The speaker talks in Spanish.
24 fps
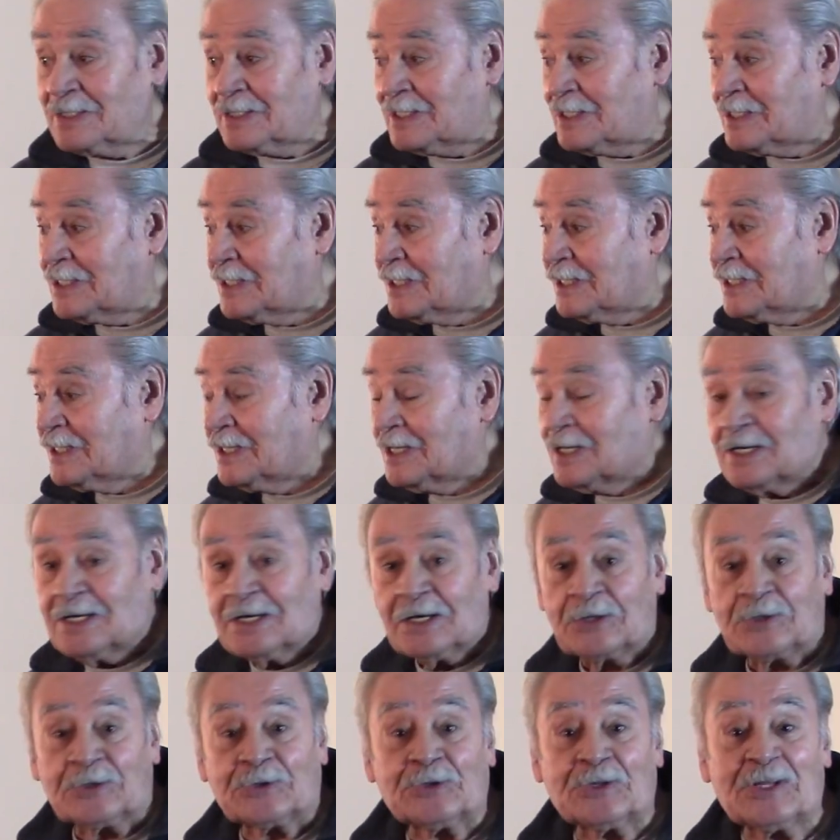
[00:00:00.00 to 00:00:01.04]
Y
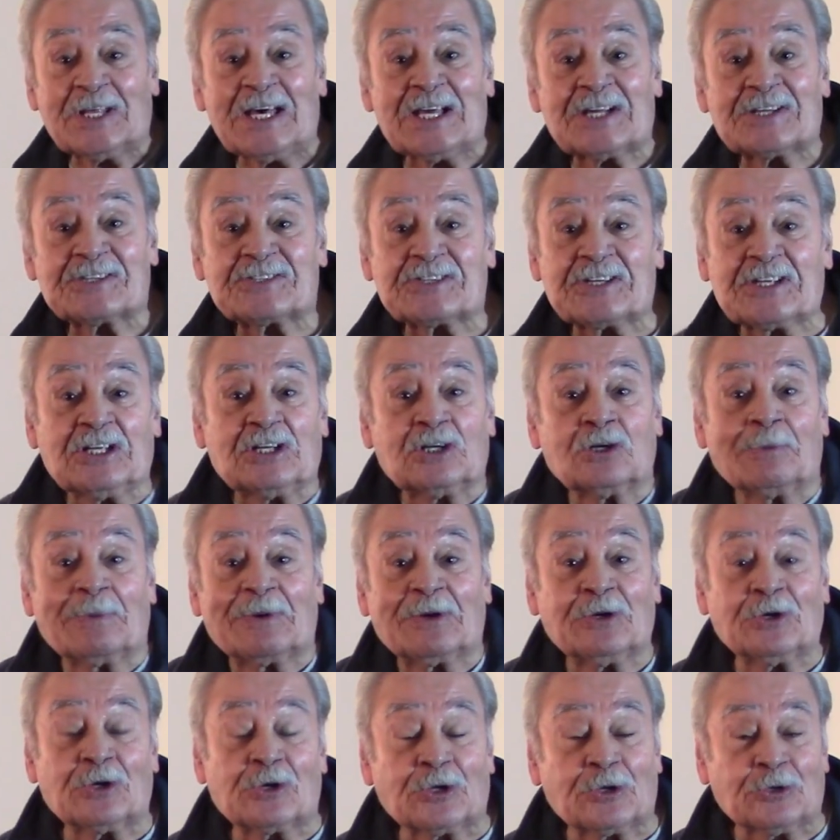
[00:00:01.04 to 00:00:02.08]
rodearse de lo
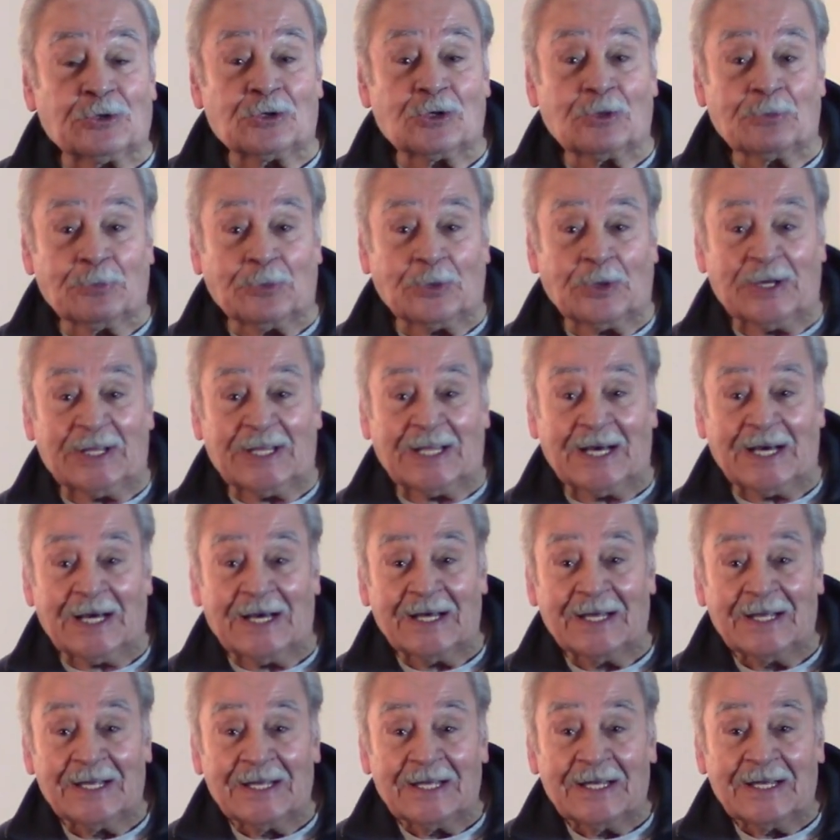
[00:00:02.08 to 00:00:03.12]
mejor que uno pueda,
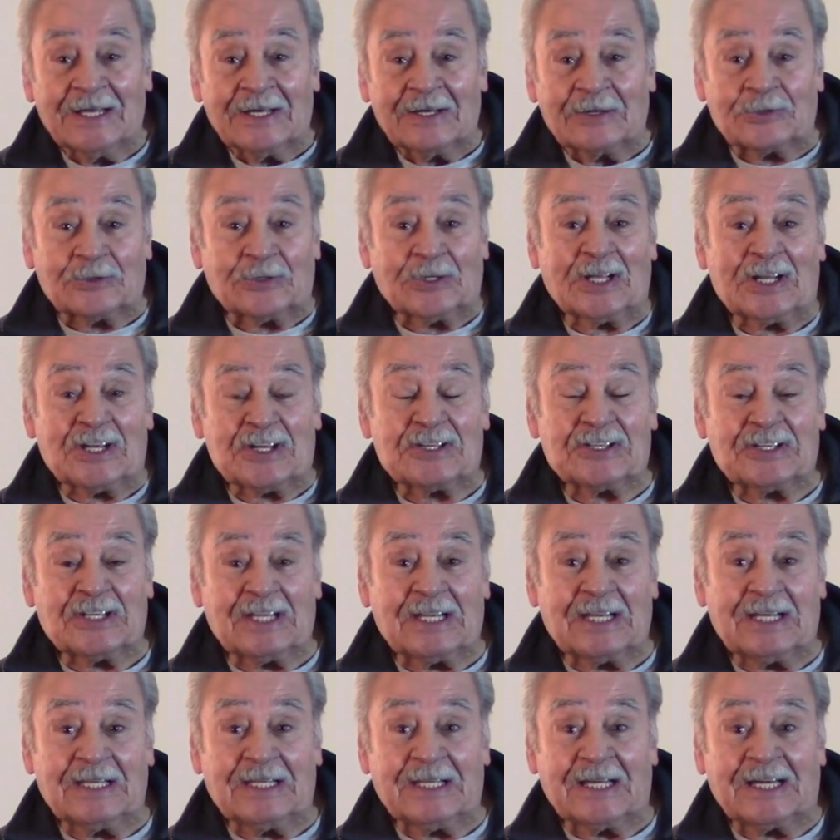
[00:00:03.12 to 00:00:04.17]
rodearse
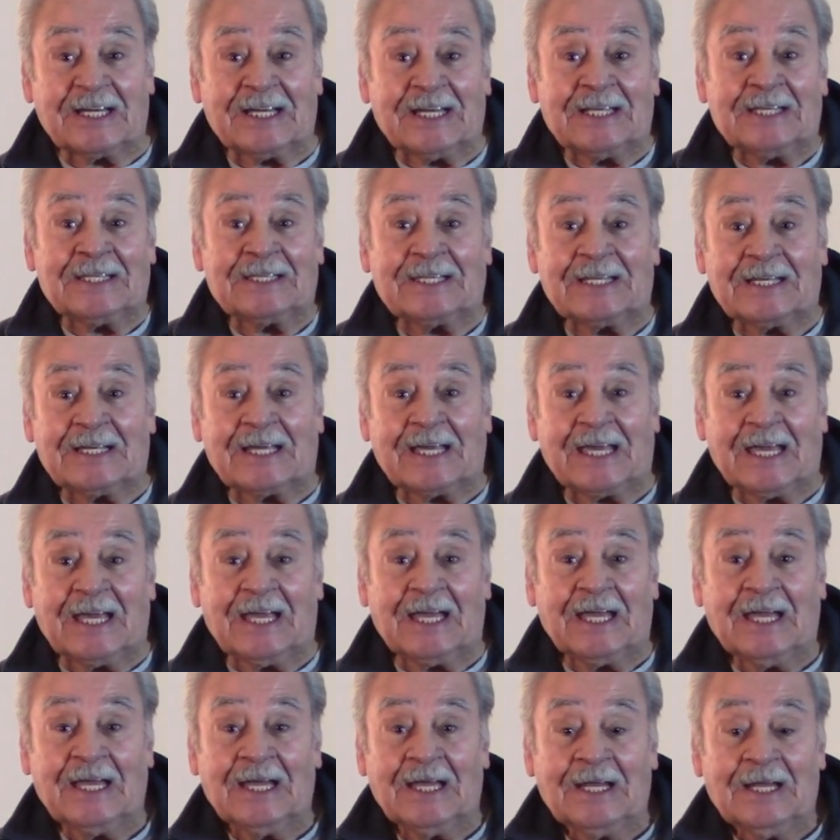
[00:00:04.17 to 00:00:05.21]
de, gente
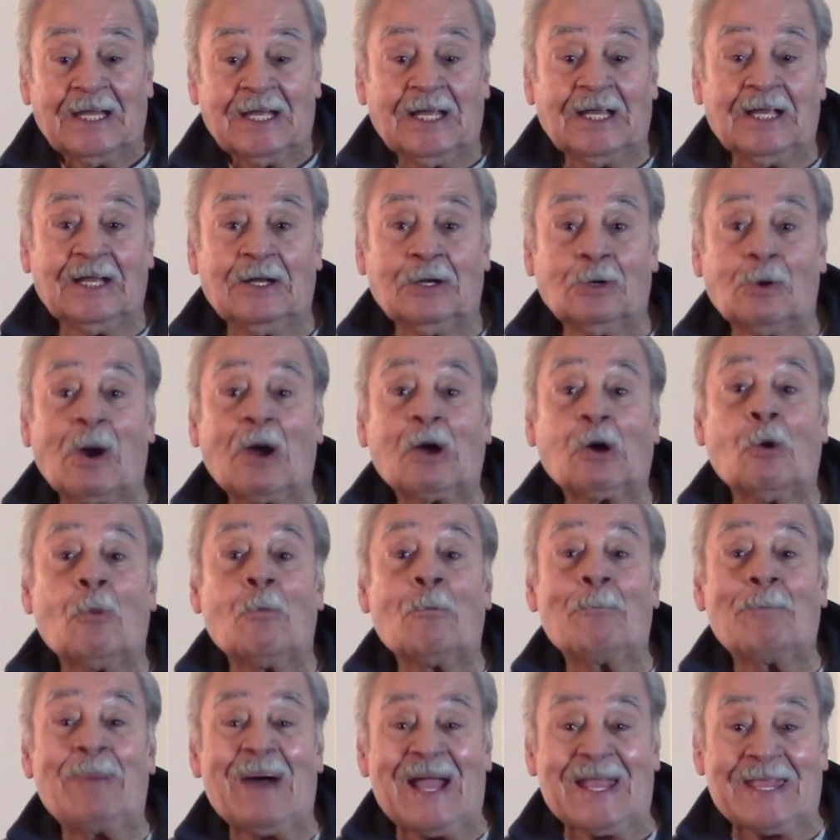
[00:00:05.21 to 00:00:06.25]
que eh, lo
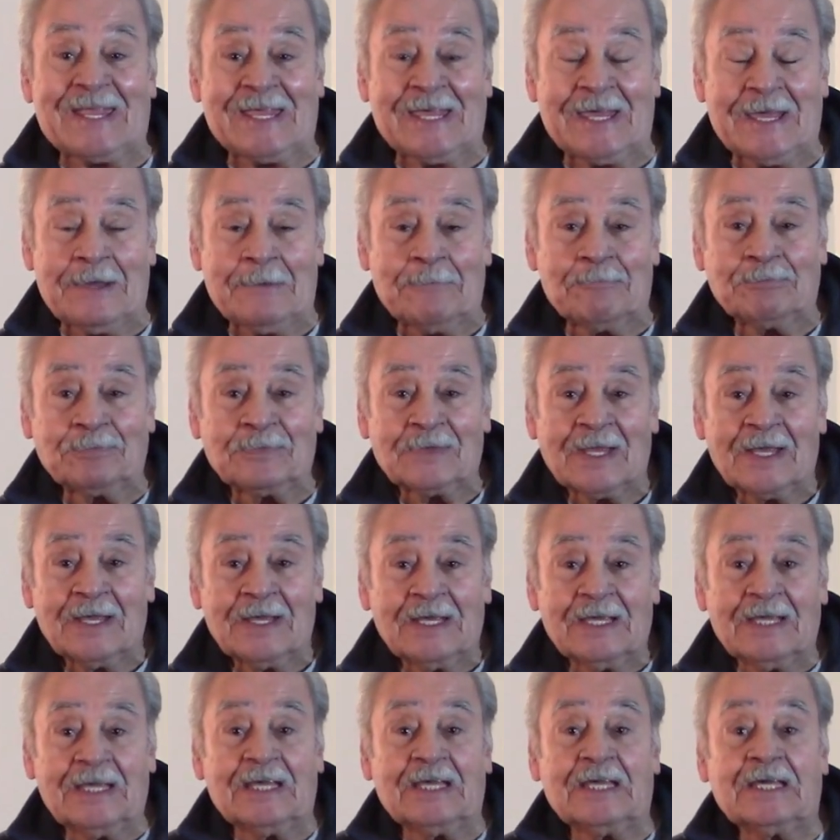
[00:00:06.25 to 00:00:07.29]
acompañe
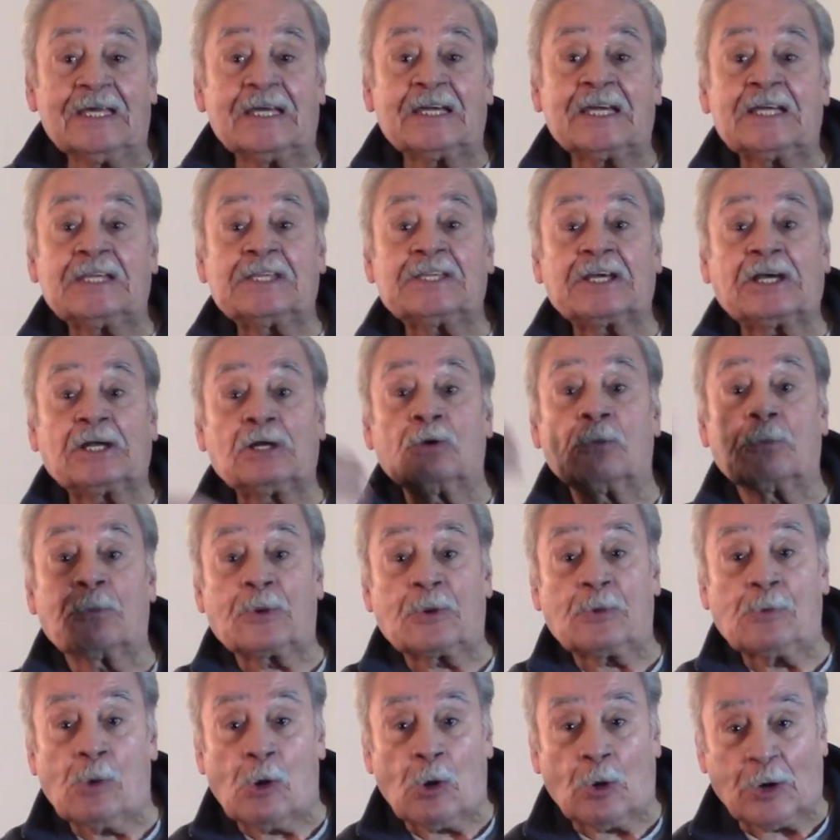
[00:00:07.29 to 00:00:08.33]
y gente que lo
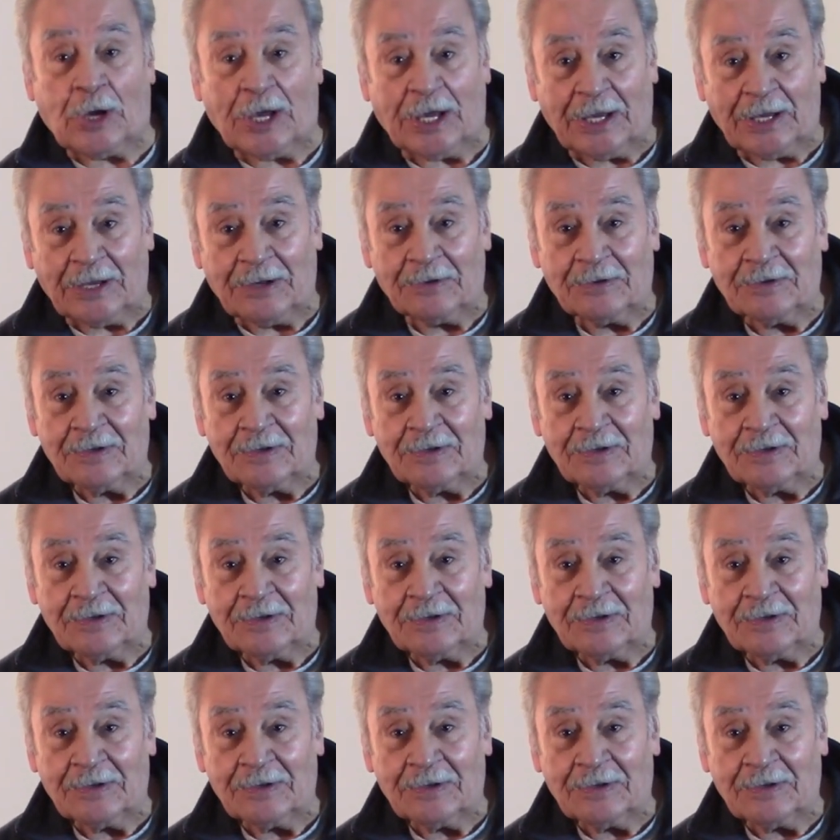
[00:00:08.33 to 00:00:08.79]
provoque.